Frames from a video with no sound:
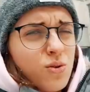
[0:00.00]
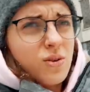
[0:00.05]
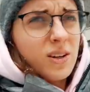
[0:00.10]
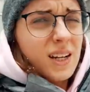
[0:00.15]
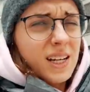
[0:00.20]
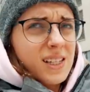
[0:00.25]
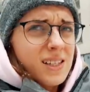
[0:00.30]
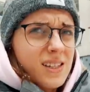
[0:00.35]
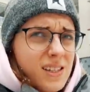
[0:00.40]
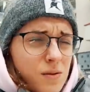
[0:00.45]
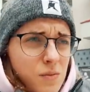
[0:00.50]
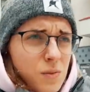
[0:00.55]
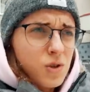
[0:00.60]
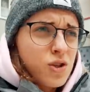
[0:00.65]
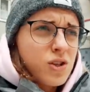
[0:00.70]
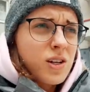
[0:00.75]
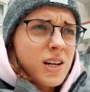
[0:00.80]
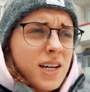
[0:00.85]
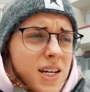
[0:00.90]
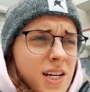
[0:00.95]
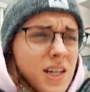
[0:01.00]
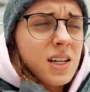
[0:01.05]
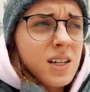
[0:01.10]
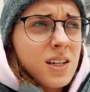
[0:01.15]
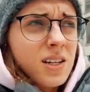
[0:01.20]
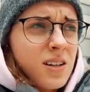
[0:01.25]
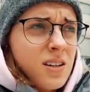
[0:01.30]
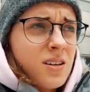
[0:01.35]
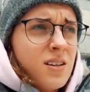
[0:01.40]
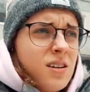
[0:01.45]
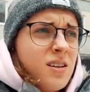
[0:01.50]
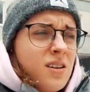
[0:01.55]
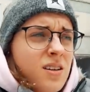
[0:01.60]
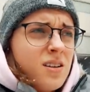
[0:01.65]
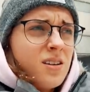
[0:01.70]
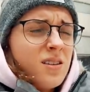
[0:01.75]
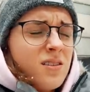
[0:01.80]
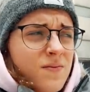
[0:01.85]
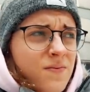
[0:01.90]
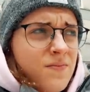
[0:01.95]
Und jetzt ist mir schlecht,
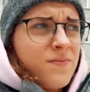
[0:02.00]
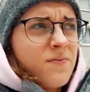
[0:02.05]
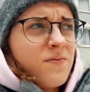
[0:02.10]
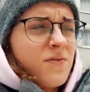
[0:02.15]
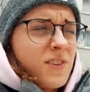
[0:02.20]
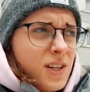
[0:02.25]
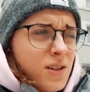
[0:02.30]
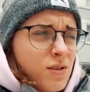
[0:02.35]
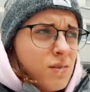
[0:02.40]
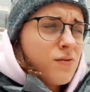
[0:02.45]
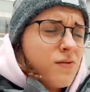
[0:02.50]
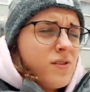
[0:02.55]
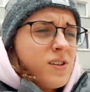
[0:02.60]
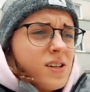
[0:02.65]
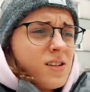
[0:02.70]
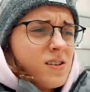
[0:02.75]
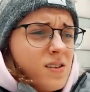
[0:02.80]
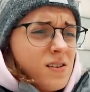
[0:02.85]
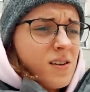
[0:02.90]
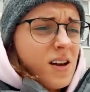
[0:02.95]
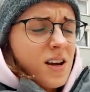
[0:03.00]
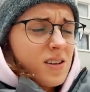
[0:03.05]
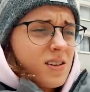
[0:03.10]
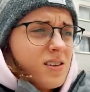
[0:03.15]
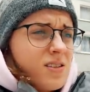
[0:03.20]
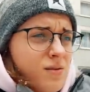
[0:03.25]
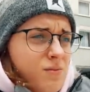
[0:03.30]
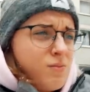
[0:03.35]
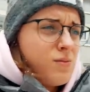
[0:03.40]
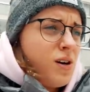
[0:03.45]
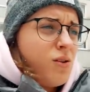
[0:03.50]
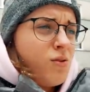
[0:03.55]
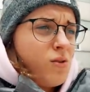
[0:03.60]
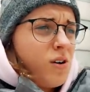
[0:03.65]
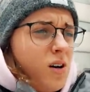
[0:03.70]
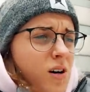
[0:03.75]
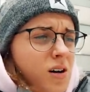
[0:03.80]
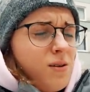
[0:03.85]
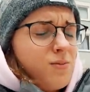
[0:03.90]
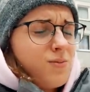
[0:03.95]
weil ich zu viel Essen im
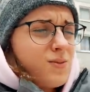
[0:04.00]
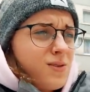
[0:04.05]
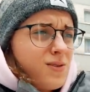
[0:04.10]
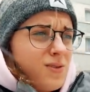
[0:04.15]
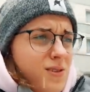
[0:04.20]
Bauch habe.